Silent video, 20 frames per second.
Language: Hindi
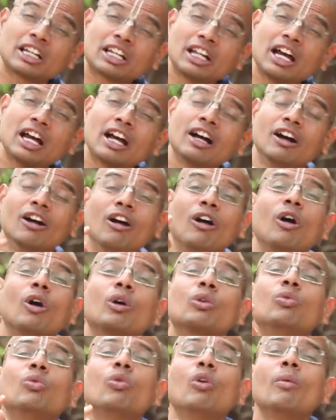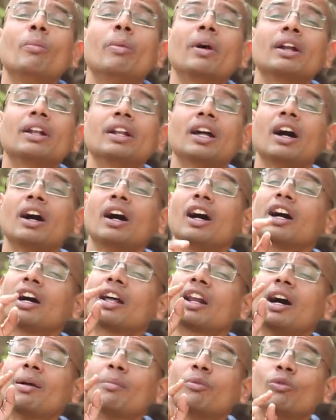करना और वो पढ़ना
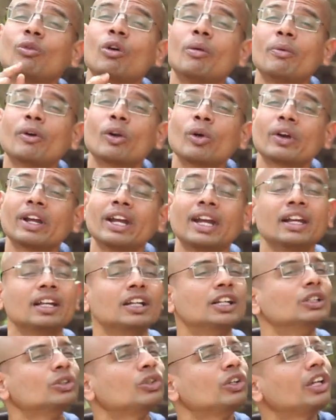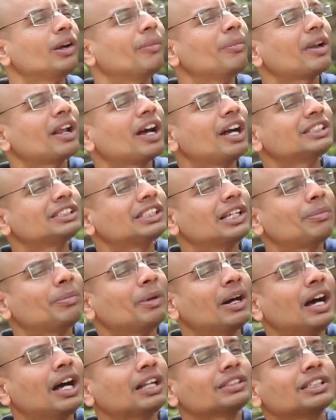अगर आप वो पढ़ोगे तो यमराज के
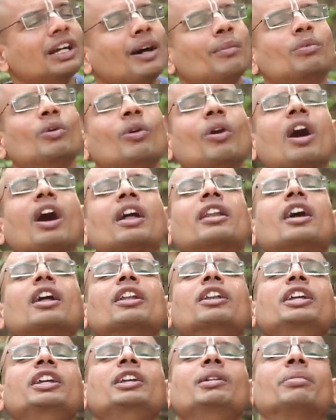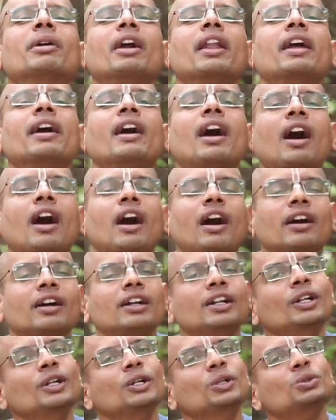पास आपको आना नहीं पड़ेगा
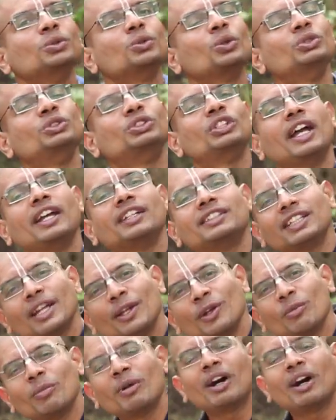तो जैसे ही